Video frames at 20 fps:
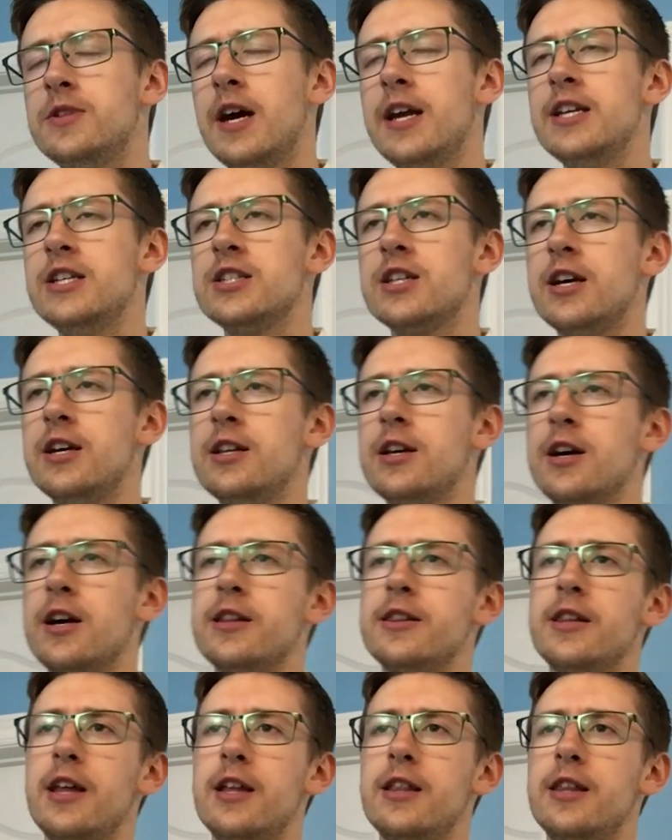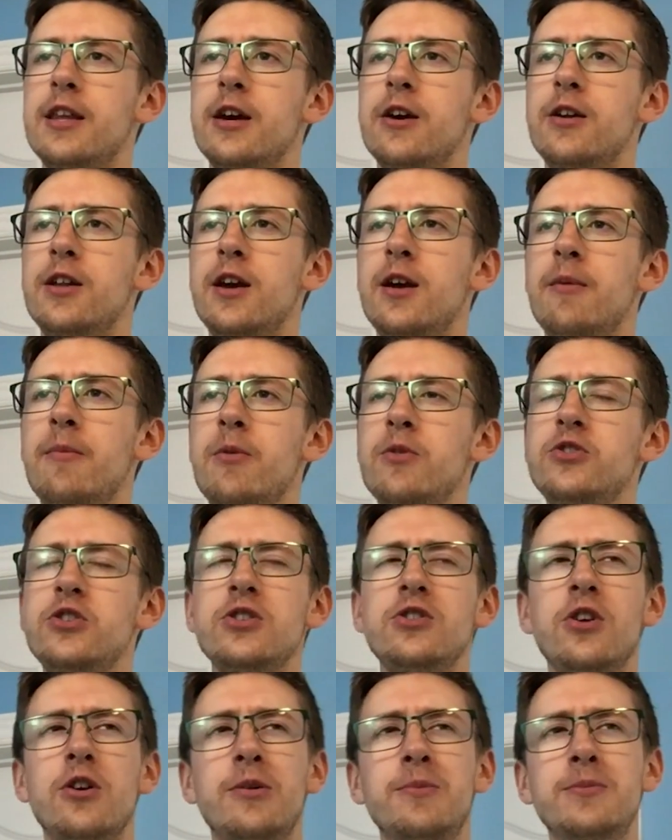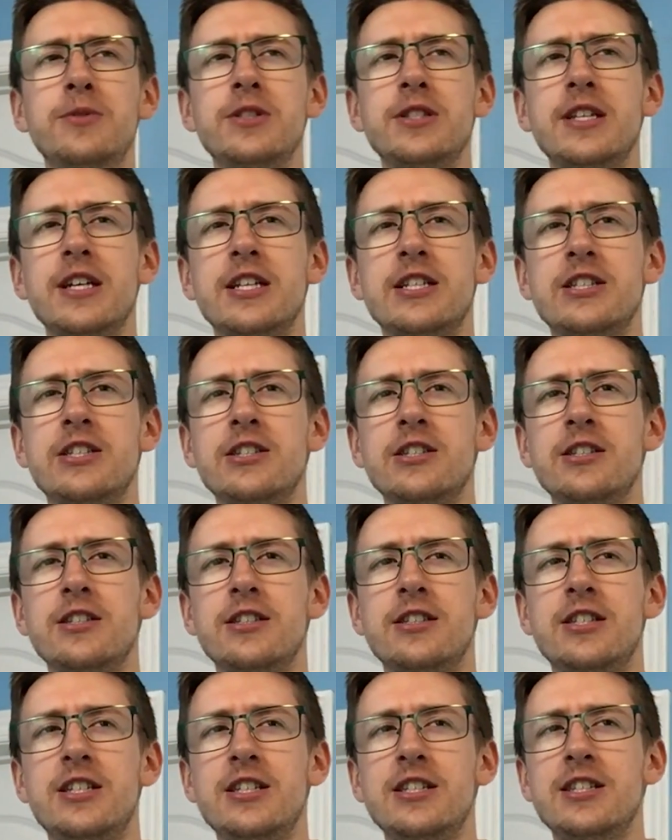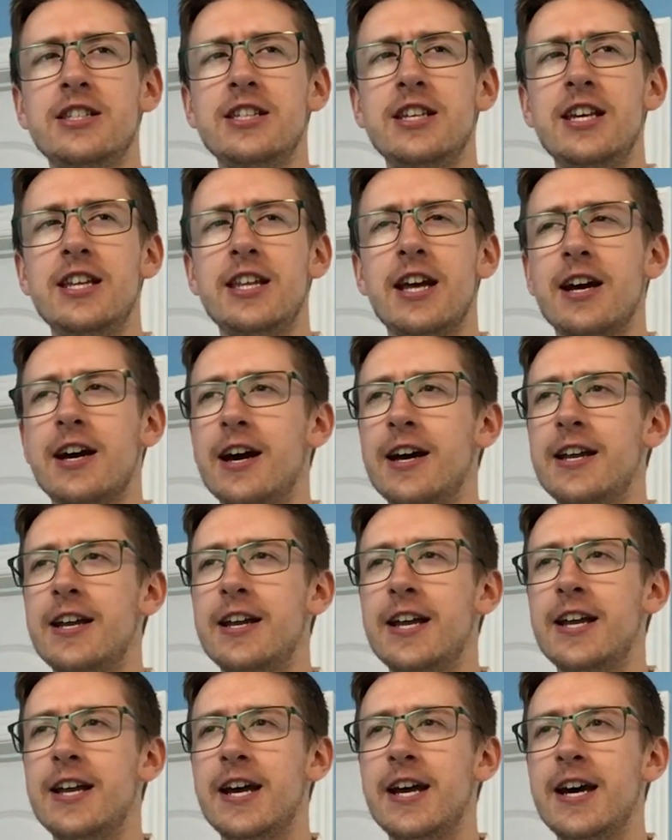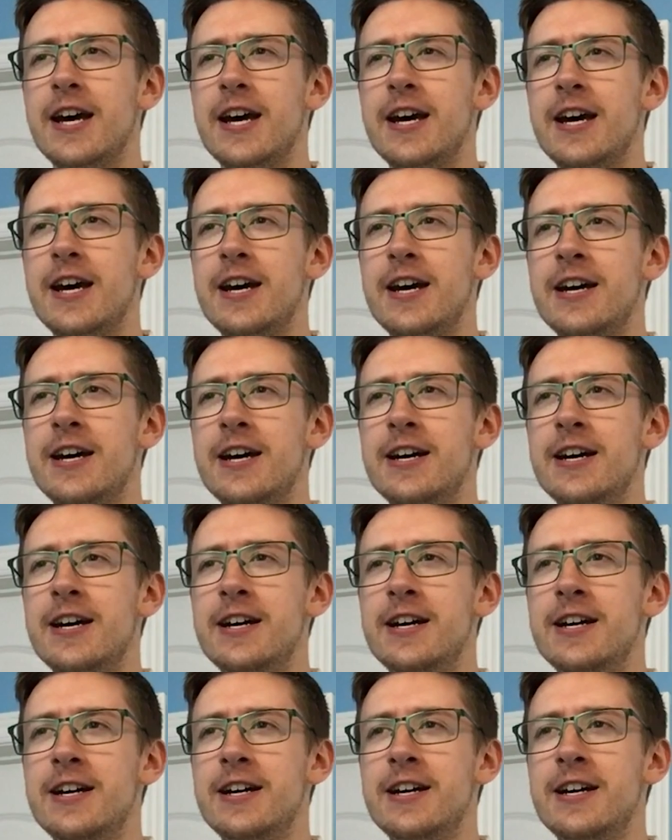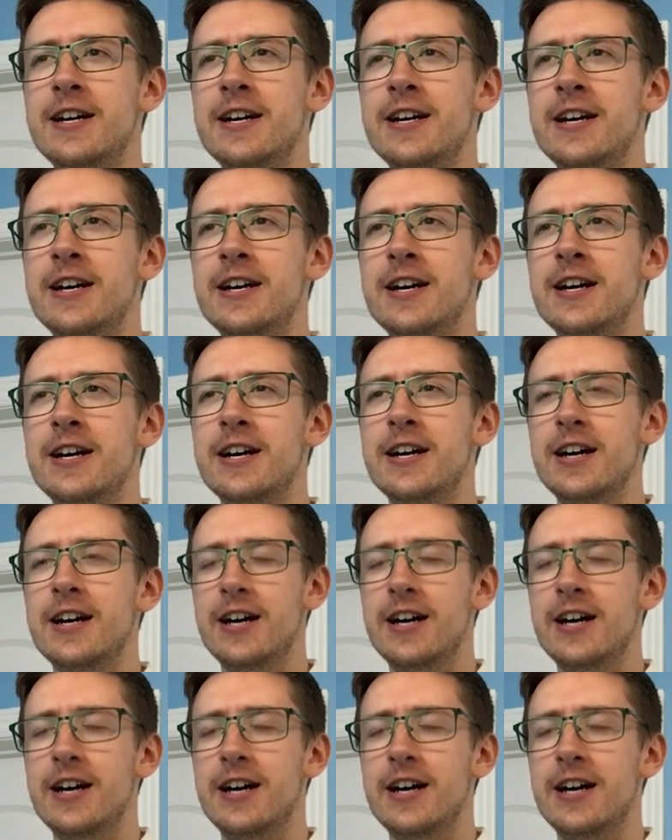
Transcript: 人しかいなかったんだよね。もうちょっと難しすぎたかな。は確実だから。